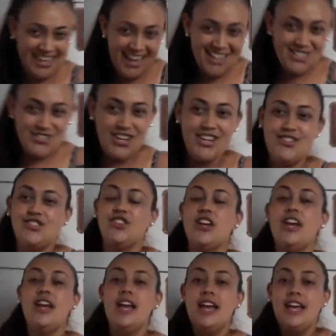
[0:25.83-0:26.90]
tá, gente?
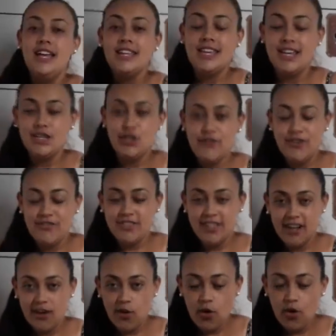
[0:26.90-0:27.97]
O que, que a gente vai
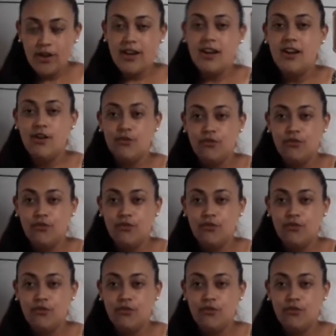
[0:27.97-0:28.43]
fazer agora?